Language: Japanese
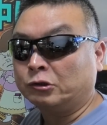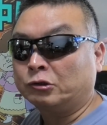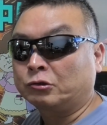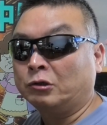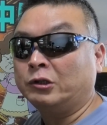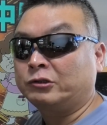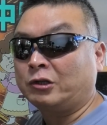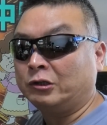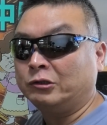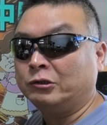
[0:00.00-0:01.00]
でそれ一
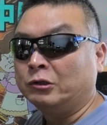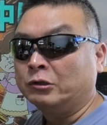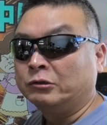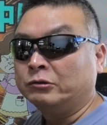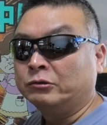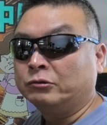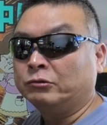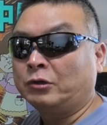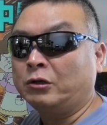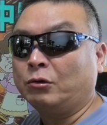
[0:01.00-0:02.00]
体
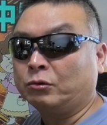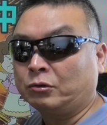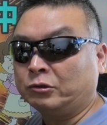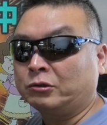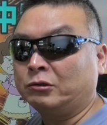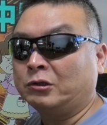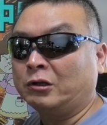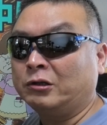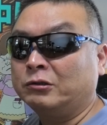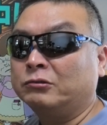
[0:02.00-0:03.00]
誰のこと言ってるんだ
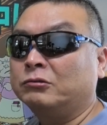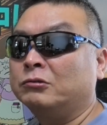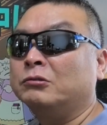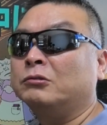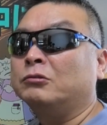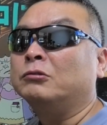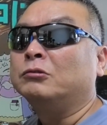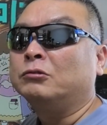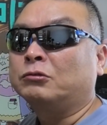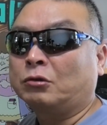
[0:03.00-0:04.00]
ね
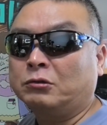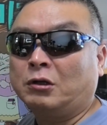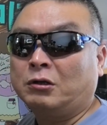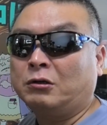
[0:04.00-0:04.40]
そんな